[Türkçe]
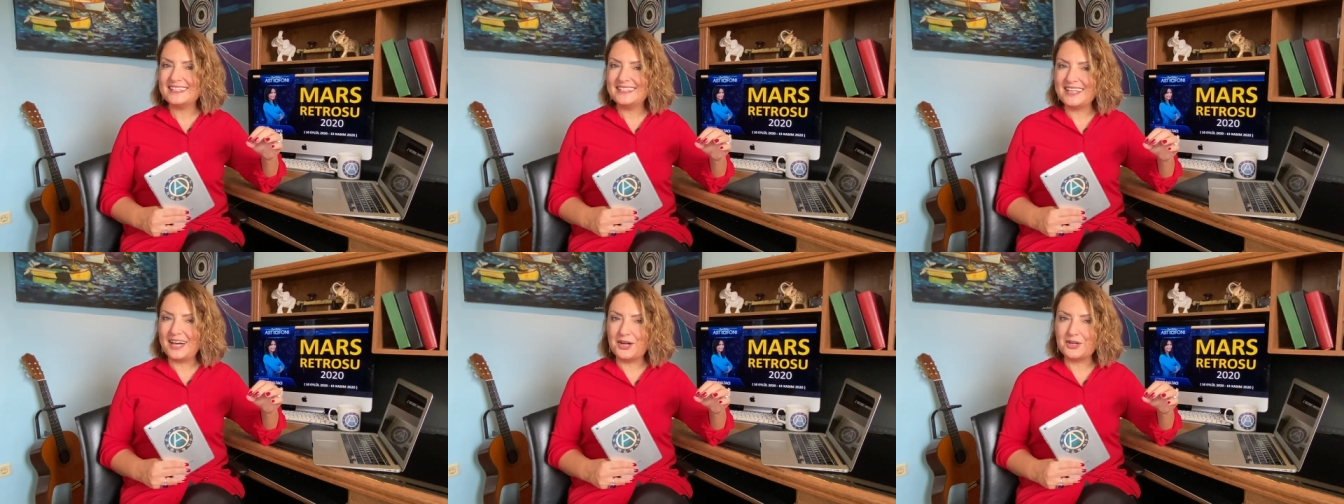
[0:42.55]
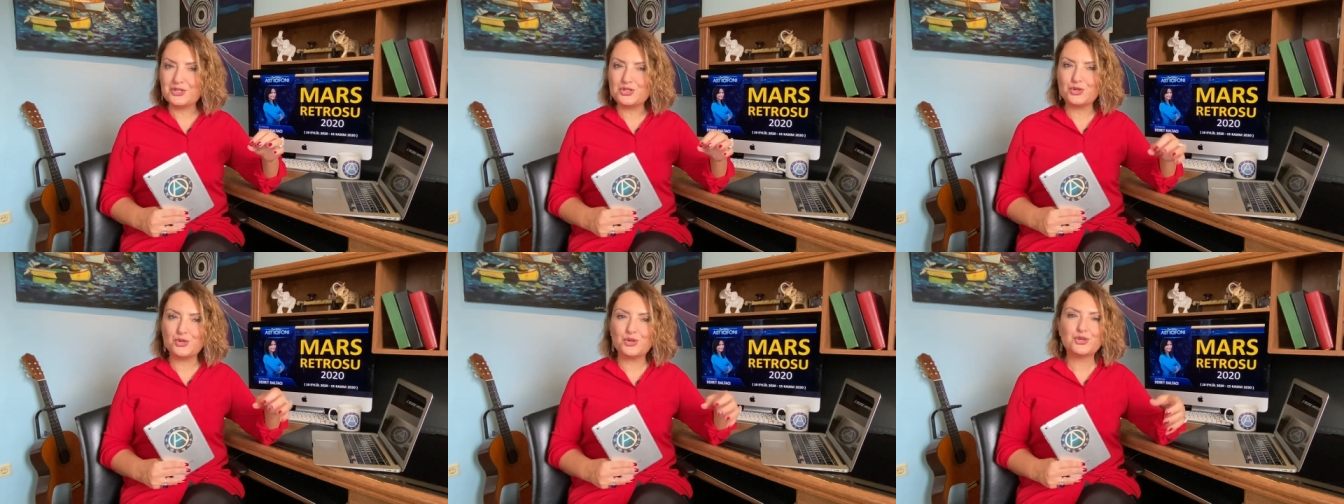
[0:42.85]

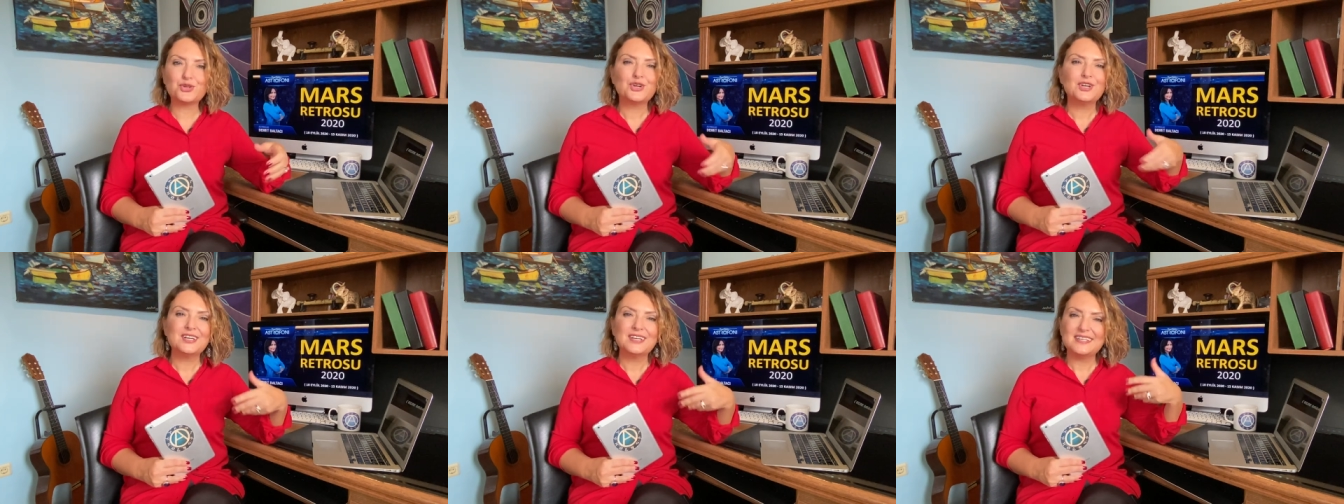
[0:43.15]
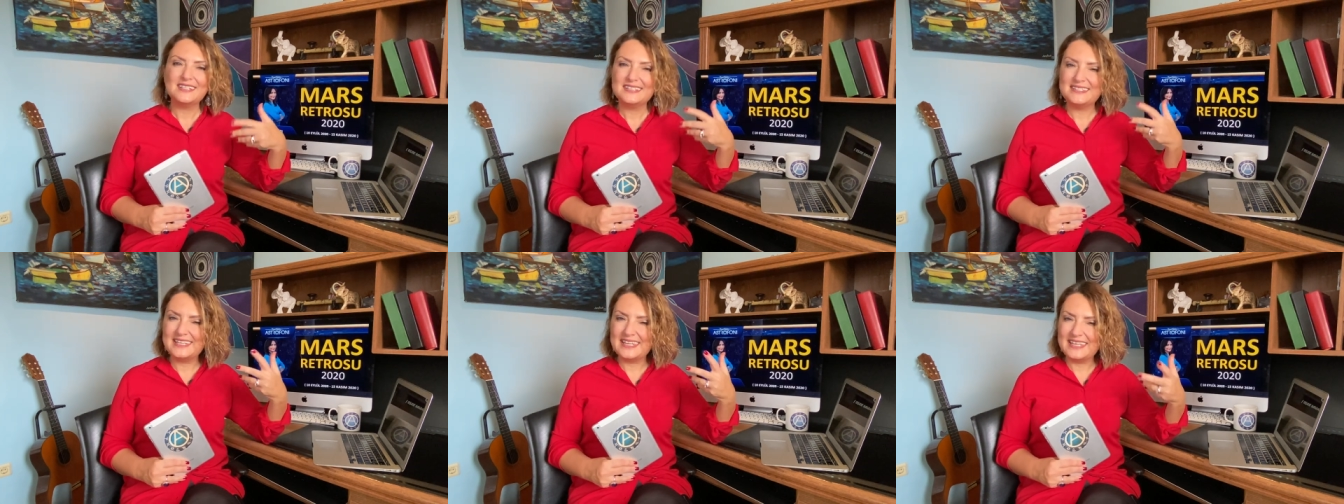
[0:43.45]
daha çok
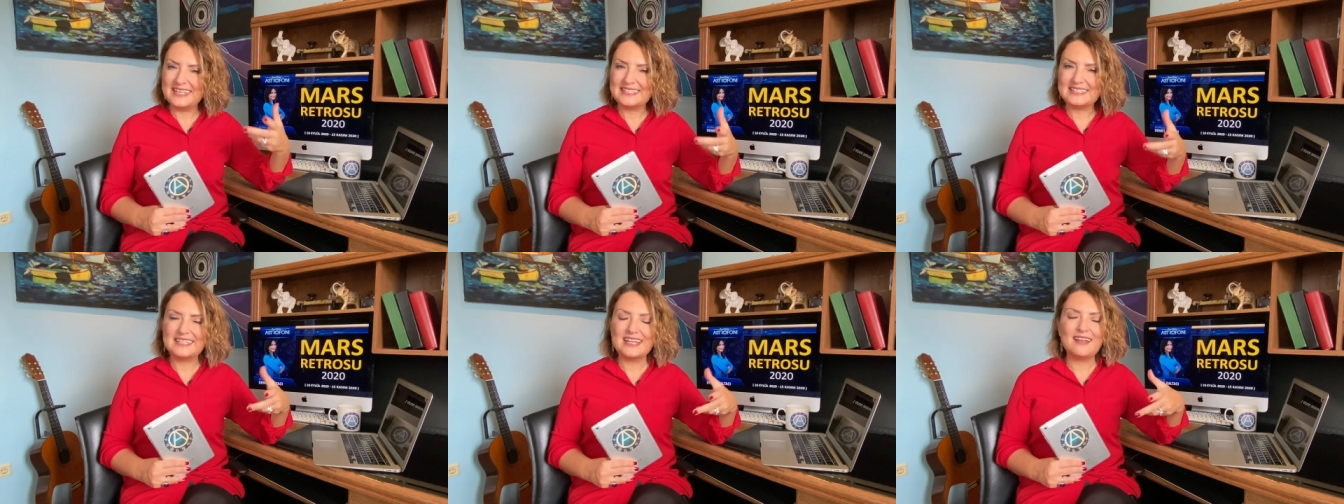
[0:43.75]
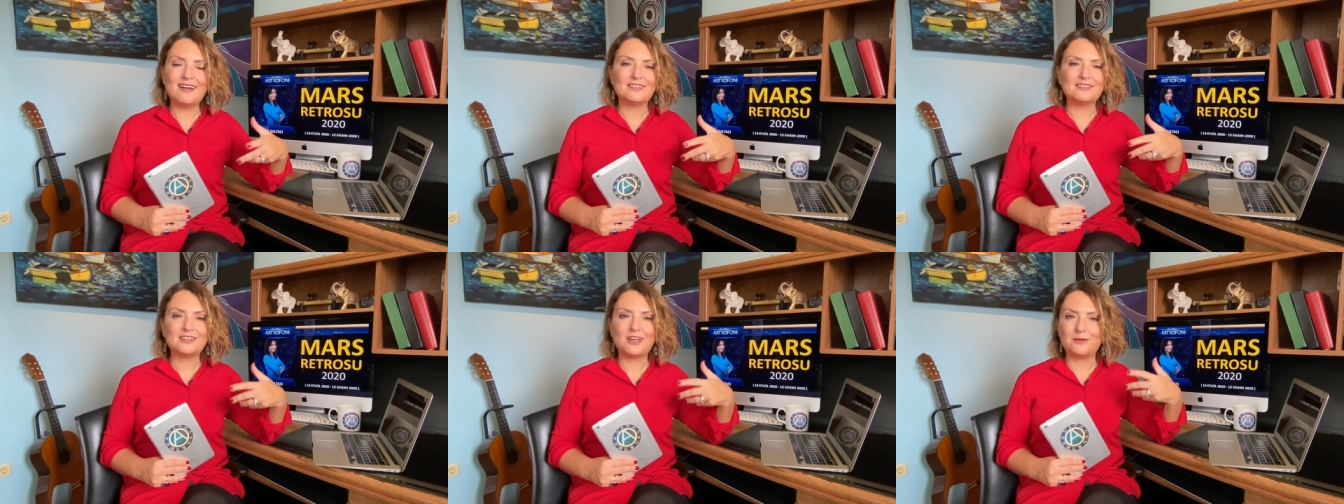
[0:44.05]

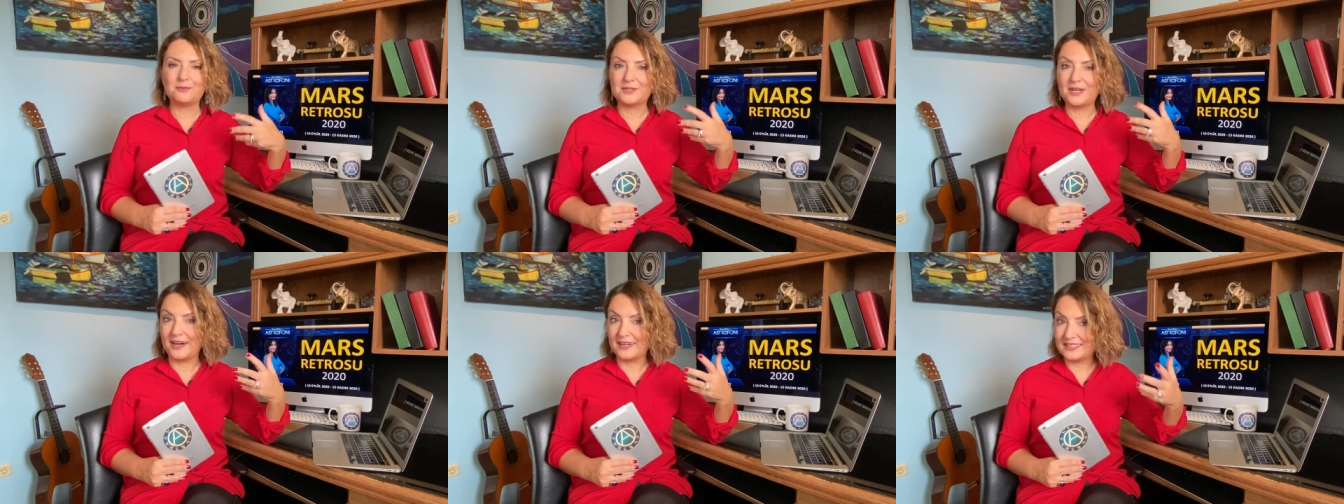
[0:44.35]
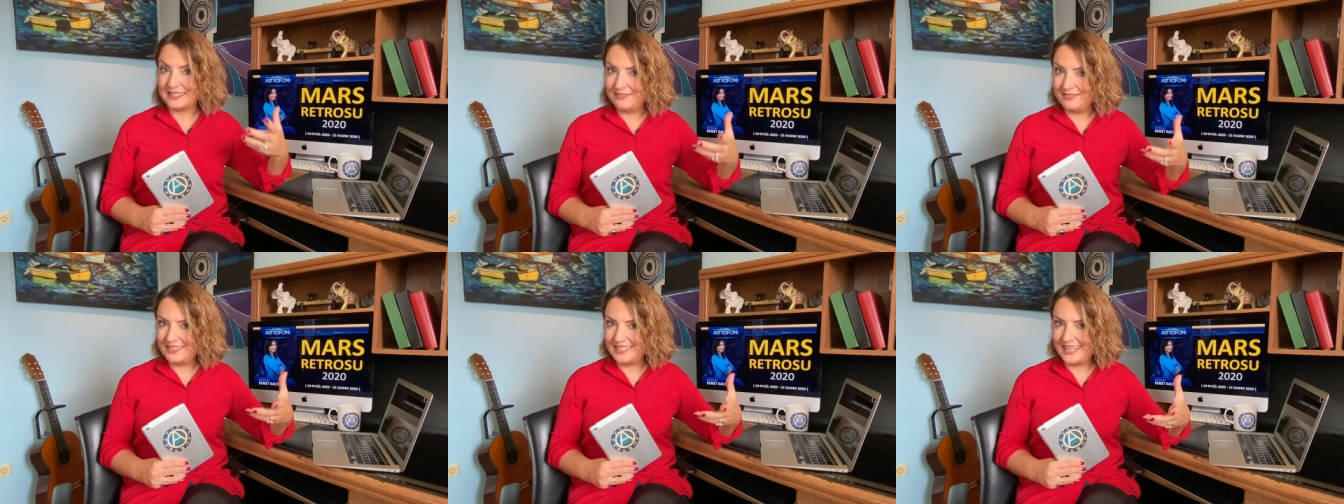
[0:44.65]
zihinsel anlamda
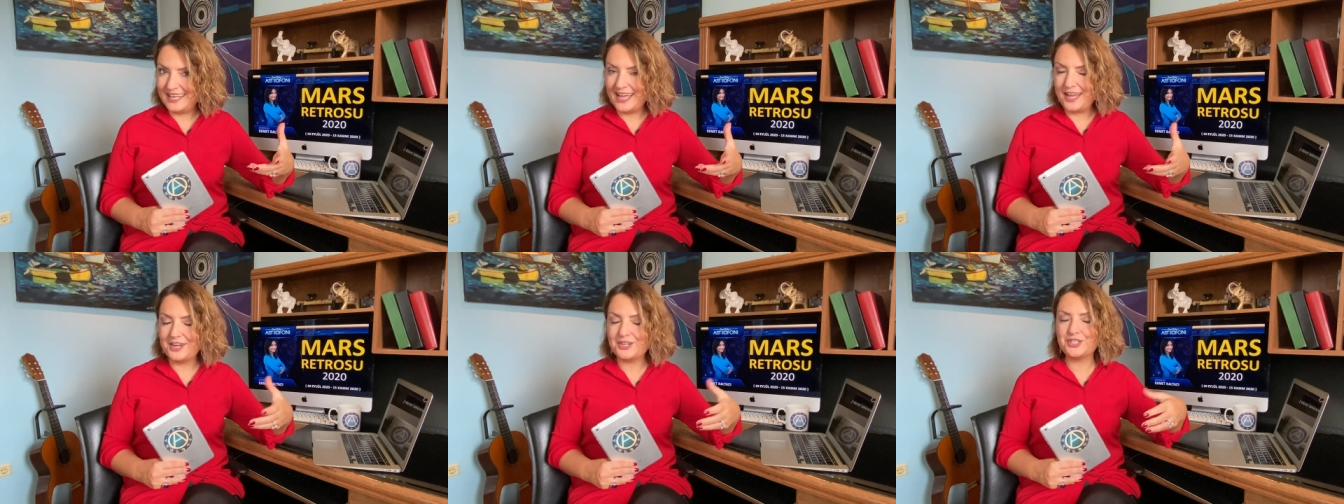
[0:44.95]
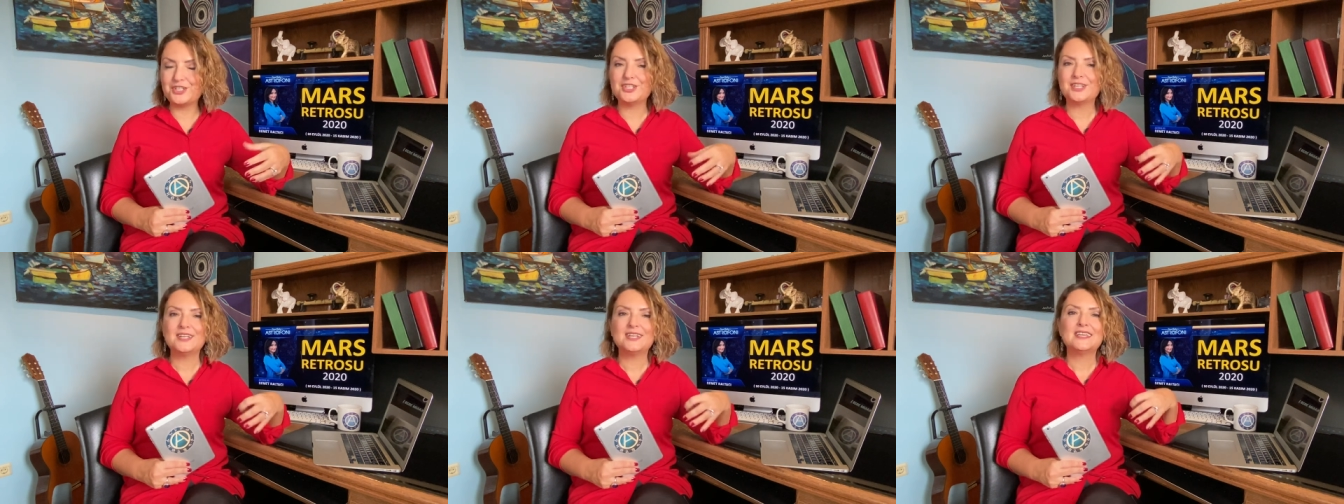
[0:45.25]

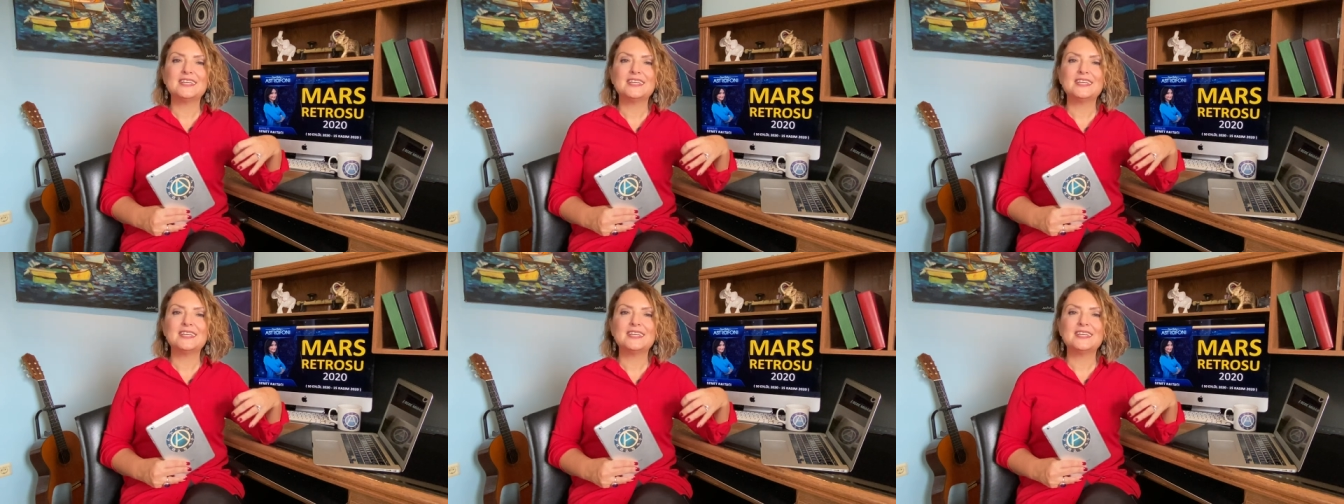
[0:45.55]
aktiviteler,